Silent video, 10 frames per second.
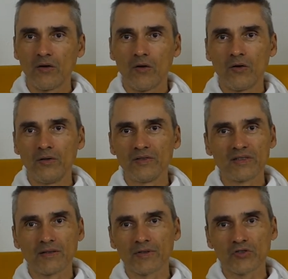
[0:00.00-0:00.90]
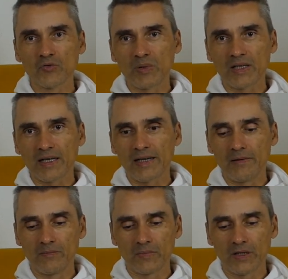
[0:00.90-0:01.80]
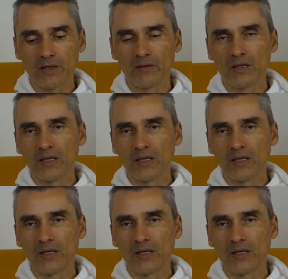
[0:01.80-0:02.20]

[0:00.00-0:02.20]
Und es ist einfach super geil. Ja?